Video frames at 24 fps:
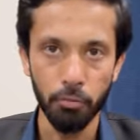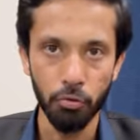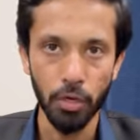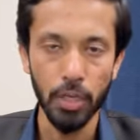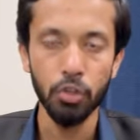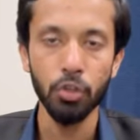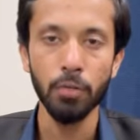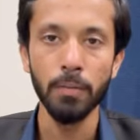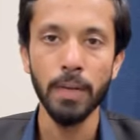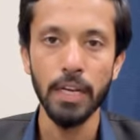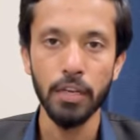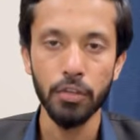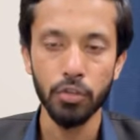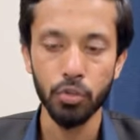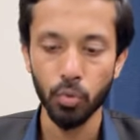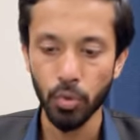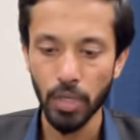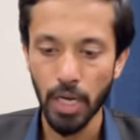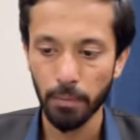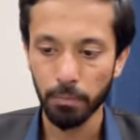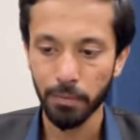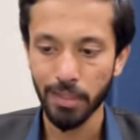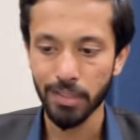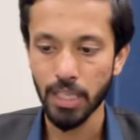हुआ जो मैंने स्टोरी
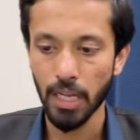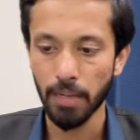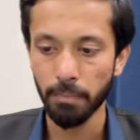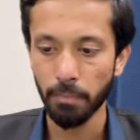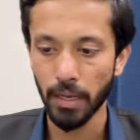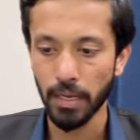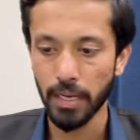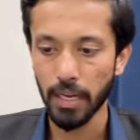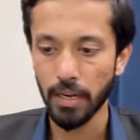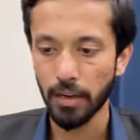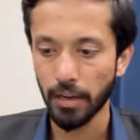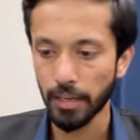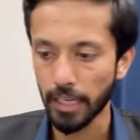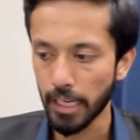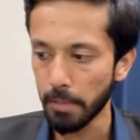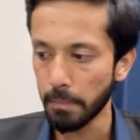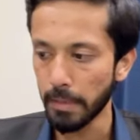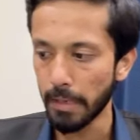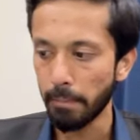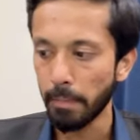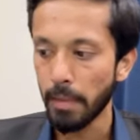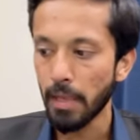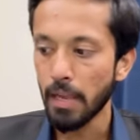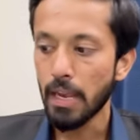आपके सामने कल रखी
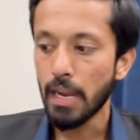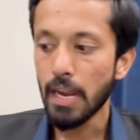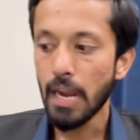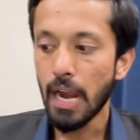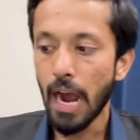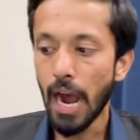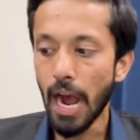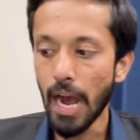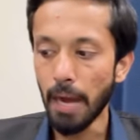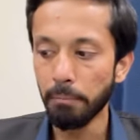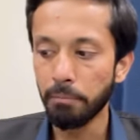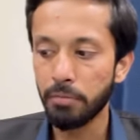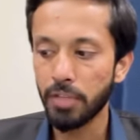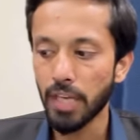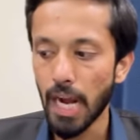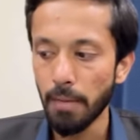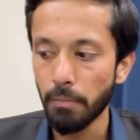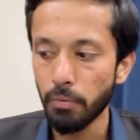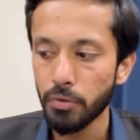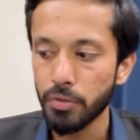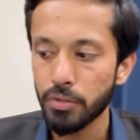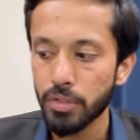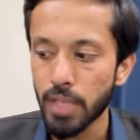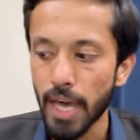भी अब
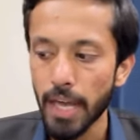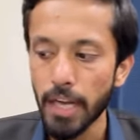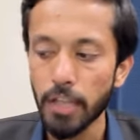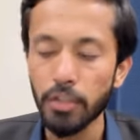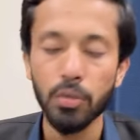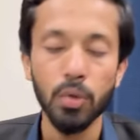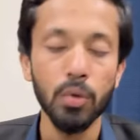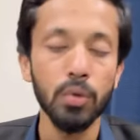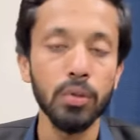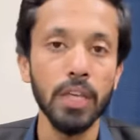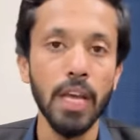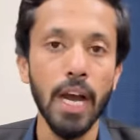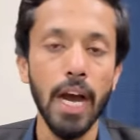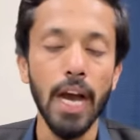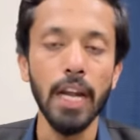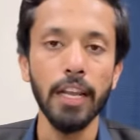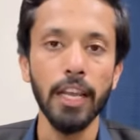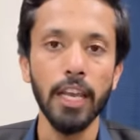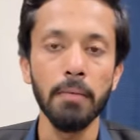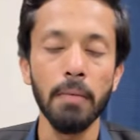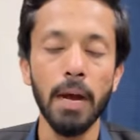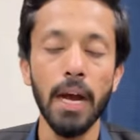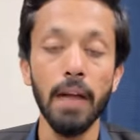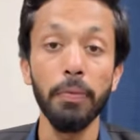जनाब उस सारी सूरत हाल
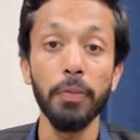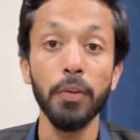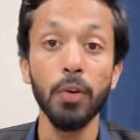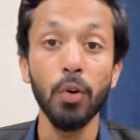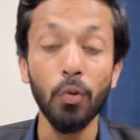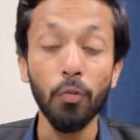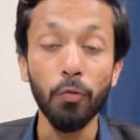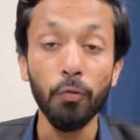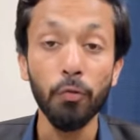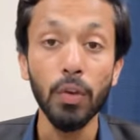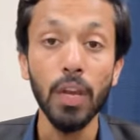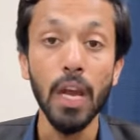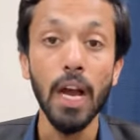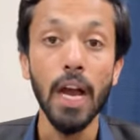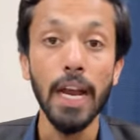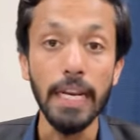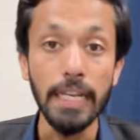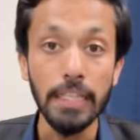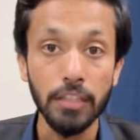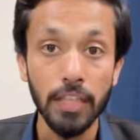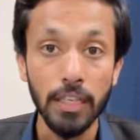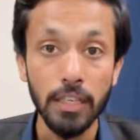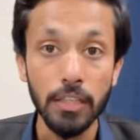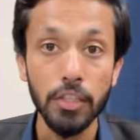के बाद खुफिया
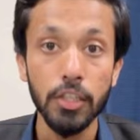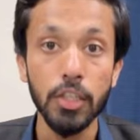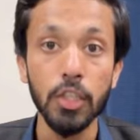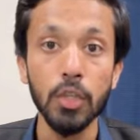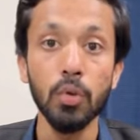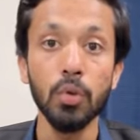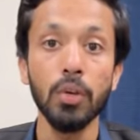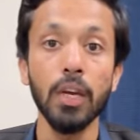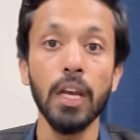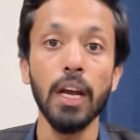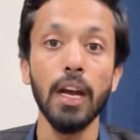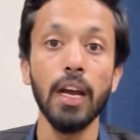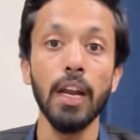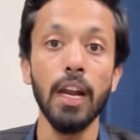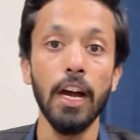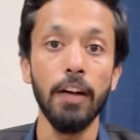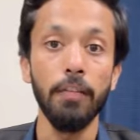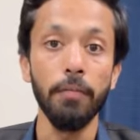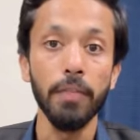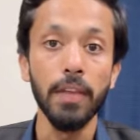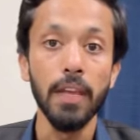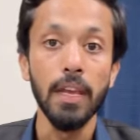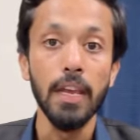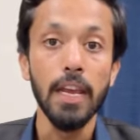एजेंसियों के
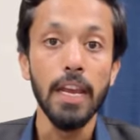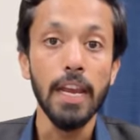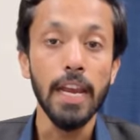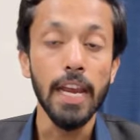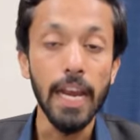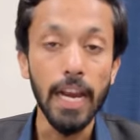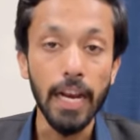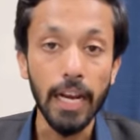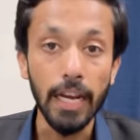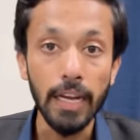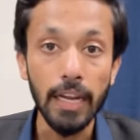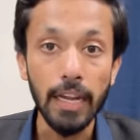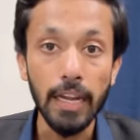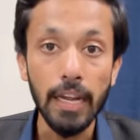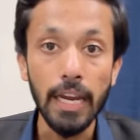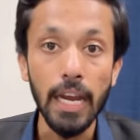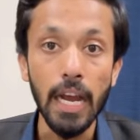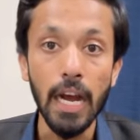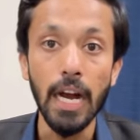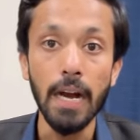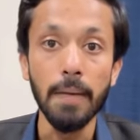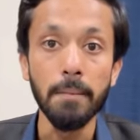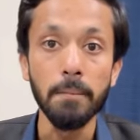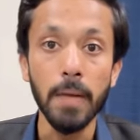खिलाफ एक
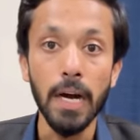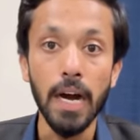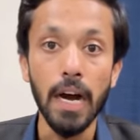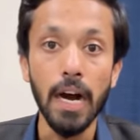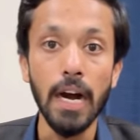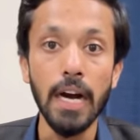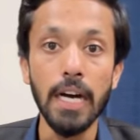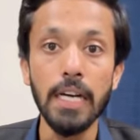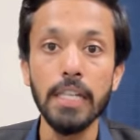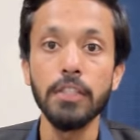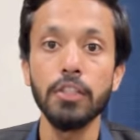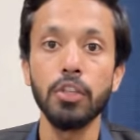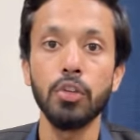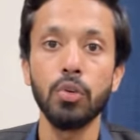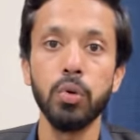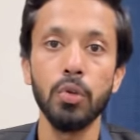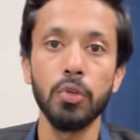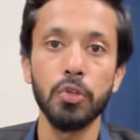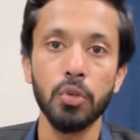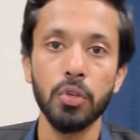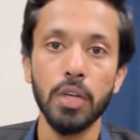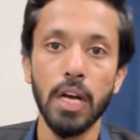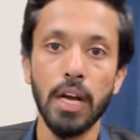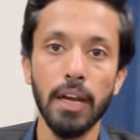नया महाज खुल
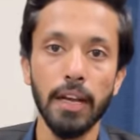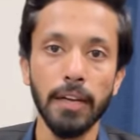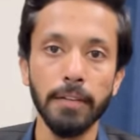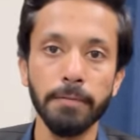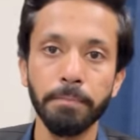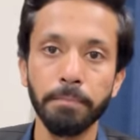चुका है